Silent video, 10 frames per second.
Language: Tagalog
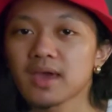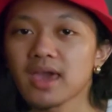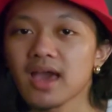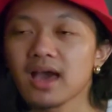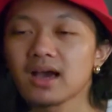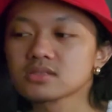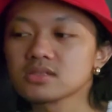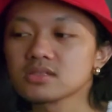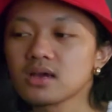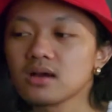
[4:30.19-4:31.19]
Kaya
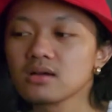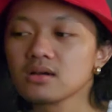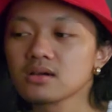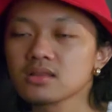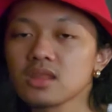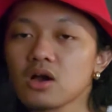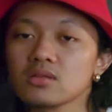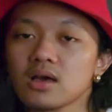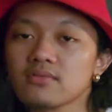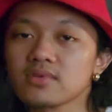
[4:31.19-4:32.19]
sadyang hindi
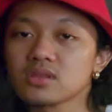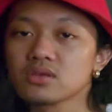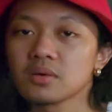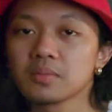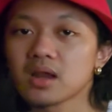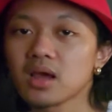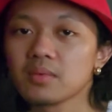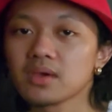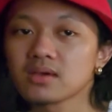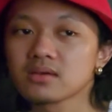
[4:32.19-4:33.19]
ako naka-video ng marami.